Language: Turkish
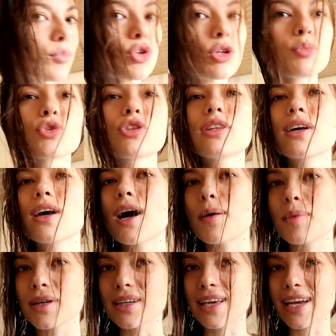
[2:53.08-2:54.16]
buna
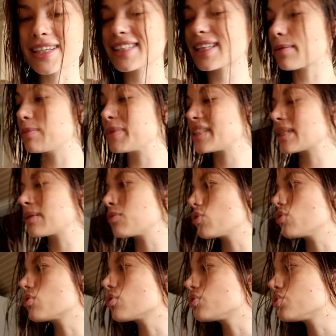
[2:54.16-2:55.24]
mutlaka bakın. Gerçekten mis gibi
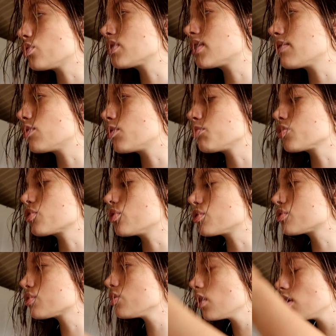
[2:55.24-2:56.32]
kokuyor. Çok seviyorum bunun
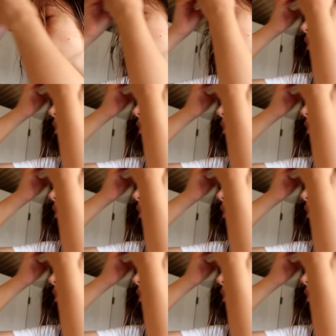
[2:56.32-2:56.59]
kokusunu.